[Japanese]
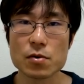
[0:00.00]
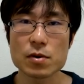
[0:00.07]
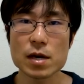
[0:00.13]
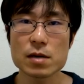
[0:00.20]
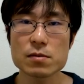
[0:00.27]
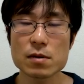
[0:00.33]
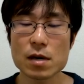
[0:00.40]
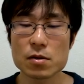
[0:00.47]

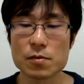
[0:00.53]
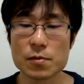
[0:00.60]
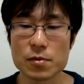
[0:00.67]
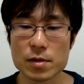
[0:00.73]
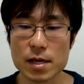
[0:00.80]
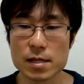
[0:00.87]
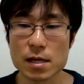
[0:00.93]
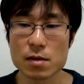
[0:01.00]
約とかの問
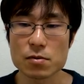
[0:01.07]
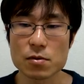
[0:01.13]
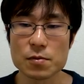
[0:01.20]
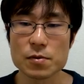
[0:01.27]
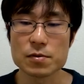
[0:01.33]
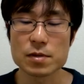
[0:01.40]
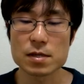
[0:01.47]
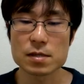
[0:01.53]
題出ると
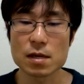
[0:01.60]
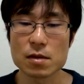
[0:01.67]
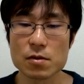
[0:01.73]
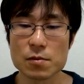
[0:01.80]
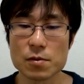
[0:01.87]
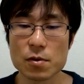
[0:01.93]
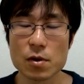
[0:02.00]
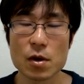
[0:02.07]
思うんですけれど
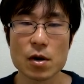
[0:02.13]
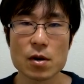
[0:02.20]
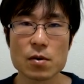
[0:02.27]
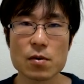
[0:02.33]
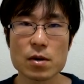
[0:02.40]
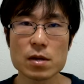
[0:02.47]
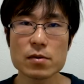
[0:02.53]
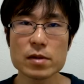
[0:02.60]
も
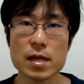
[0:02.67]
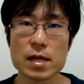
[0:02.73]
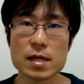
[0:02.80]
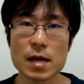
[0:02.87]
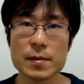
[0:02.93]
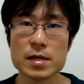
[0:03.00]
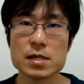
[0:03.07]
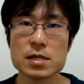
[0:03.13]
これをね
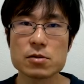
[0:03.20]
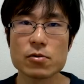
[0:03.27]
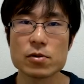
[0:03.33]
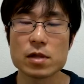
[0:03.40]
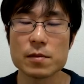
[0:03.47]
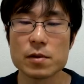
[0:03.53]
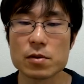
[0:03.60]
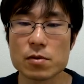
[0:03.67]
試しに解い
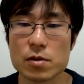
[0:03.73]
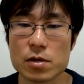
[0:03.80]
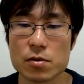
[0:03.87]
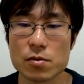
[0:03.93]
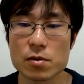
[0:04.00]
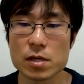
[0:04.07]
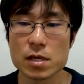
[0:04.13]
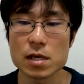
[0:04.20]
てみると非
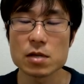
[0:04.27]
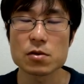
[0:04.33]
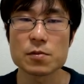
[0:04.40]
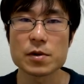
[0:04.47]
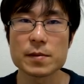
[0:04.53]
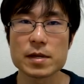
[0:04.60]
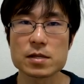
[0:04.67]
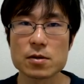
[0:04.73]
常にいいと
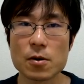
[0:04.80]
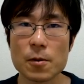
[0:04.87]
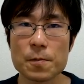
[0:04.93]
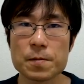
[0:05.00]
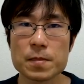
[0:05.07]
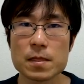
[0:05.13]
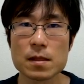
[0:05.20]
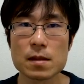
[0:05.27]
思いますよ
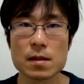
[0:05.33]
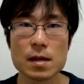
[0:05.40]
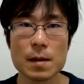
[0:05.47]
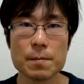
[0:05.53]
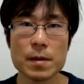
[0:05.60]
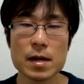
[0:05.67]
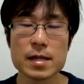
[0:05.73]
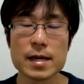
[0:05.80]
やっ
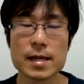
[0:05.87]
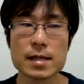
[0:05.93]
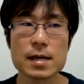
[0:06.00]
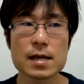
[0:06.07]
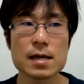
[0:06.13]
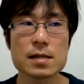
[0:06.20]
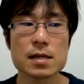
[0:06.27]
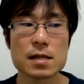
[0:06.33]
ぱりなんだ
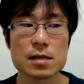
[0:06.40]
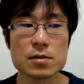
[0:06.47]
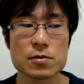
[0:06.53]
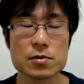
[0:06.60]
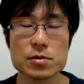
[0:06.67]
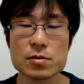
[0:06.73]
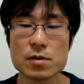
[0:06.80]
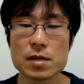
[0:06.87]
かんだで
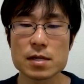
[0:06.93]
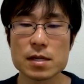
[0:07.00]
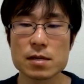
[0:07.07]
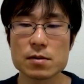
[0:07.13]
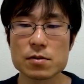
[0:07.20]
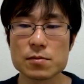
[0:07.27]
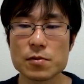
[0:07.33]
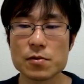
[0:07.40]
入試とかで出て
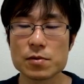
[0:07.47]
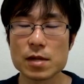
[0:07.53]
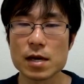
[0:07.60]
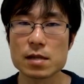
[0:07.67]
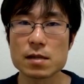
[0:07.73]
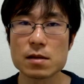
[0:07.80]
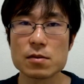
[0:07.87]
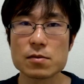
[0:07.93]
くる問題っ
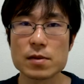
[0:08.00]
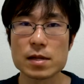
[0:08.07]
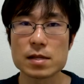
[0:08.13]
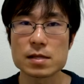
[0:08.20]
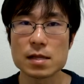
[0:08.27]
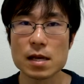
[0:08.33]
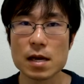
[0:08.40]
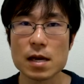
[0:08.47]
ていうのはで
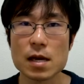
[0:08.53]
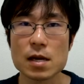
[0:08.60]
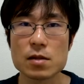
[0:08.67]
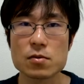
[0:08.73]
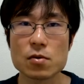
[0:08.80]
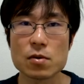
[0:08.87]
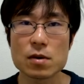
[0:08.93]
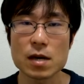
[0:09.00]
すね
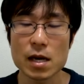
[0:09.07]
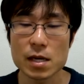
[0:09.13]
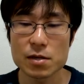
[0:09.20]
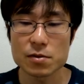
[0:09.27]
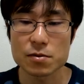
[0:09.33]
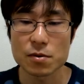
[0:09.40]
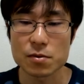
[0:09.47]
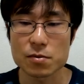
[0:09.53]
読解
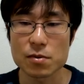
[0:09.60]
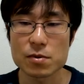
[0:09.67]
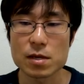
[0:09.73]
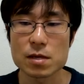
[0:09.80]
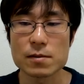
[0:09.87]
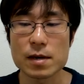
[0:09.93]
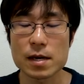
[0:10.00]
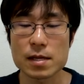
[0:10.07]
力を問うて
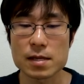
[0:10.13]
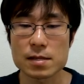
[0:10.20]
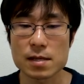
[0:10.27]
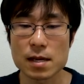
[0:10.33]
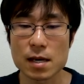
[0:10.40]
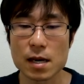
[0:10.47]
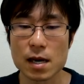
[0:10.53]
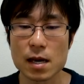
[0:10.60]
るわけです
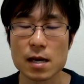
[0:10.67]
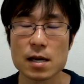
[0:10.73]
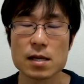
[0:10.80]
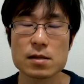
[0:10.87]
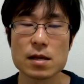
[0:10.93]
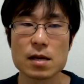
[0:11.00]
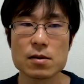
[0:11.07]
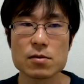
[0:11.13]
から
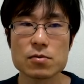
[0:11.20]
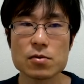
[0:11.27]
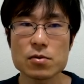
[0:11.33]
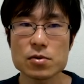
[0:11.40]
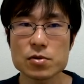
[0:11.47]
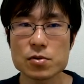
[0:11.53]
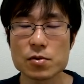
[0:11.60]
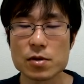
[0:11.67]
結局
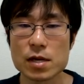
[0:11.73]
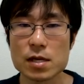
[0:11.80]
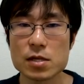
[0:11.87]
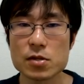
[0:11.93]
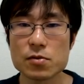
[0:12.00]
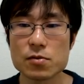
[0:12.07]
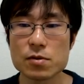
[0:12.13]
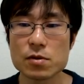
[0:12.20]
読書の練
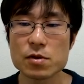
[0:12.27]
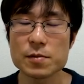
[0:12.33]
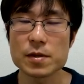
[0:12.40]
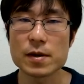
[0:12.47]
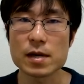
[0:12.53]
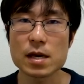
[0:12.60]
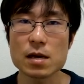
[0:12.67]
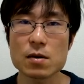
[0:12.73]
習っていう意味で
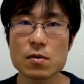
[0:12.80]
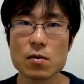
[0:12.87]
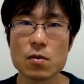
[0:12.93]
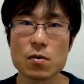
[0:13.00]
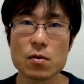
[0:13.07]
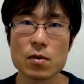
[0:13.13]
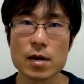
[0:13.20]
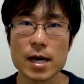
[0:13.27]
は結構
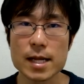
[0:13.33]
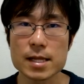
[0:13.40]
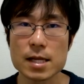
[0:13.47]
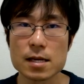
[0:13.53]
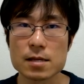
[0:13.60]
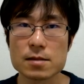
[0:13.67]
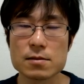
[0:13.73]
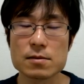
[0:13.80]
効果あった
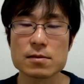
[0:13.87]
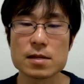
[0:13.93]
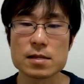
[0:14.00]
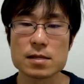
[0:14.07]
りするんです